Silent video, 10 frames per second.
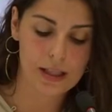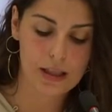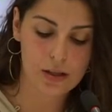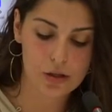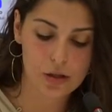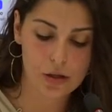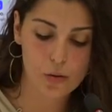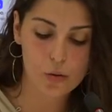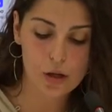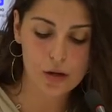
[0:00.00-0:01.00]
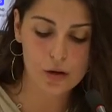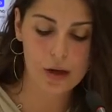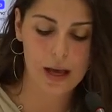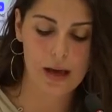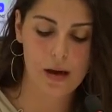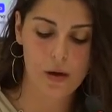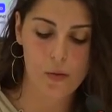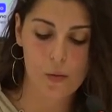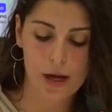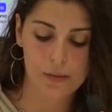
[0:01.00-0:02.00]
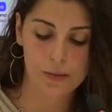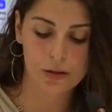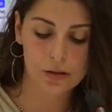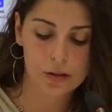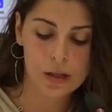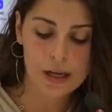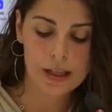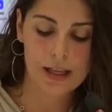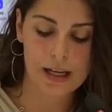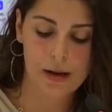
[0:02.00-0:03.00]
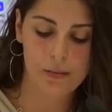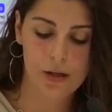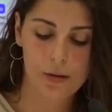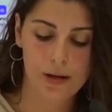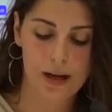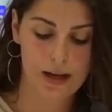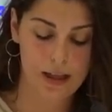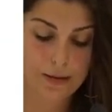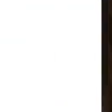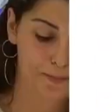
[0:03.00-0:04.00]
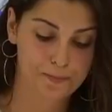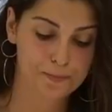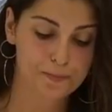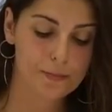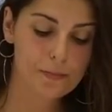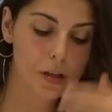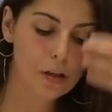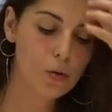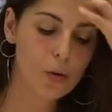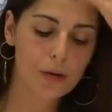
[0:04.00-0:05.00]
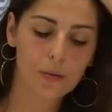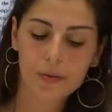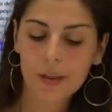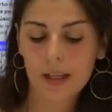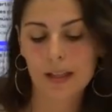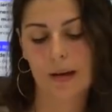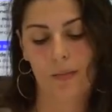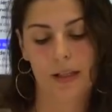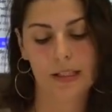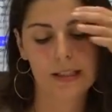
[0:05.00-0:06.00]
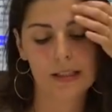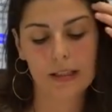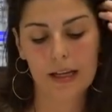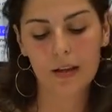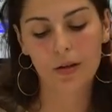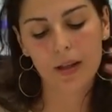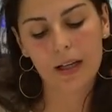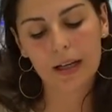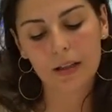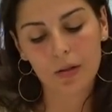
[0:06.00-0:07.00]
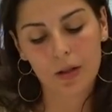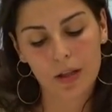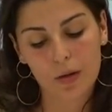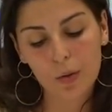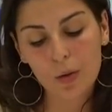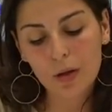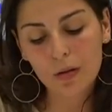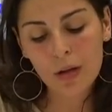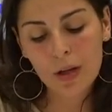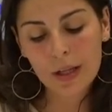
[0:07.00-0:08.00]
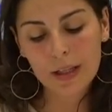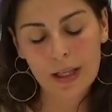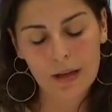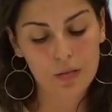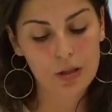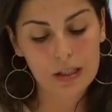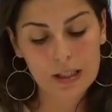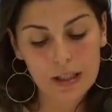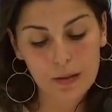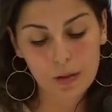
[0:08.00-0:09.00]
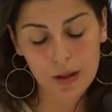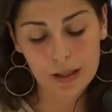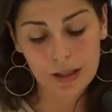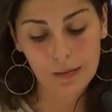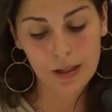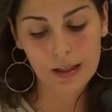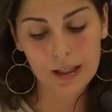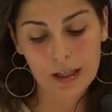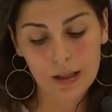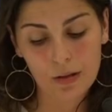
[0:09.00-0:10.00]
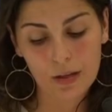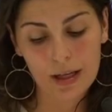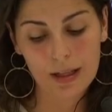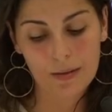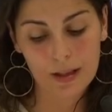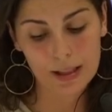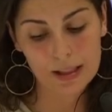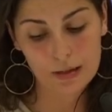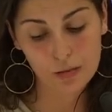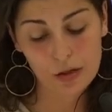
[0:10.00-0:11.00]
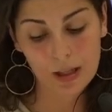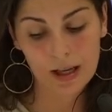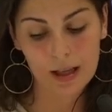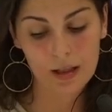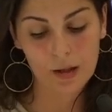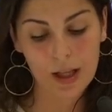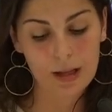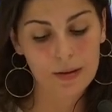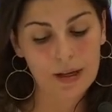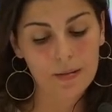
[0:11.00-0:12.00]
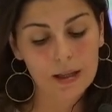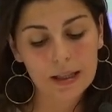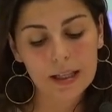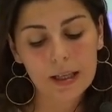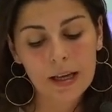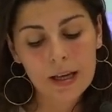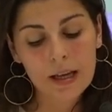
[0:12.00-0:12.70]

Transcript: 18 de julio White Button de Ramiro Vergaz. Luego, certámenes. Del 12 al 14 de julio tenemos el séptimo certamen internacional de bandas de música Ciudad de Benavente.